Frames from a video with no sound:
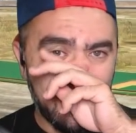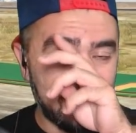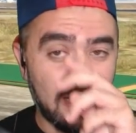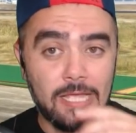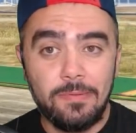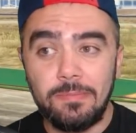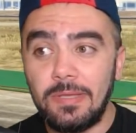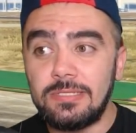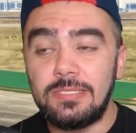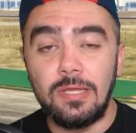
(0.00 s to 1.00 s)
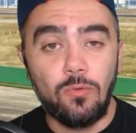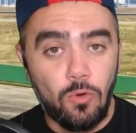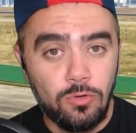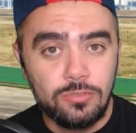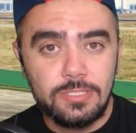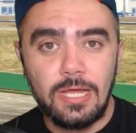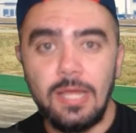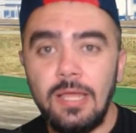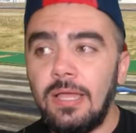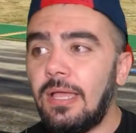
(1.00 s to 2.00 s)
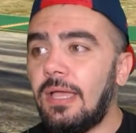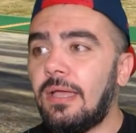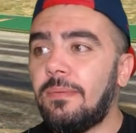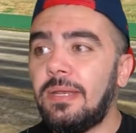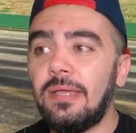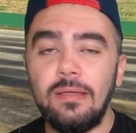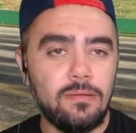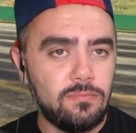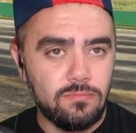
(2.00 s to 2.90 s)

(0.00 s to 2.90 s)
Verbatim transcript: Eğer takip etmek isteyen olursa e, beni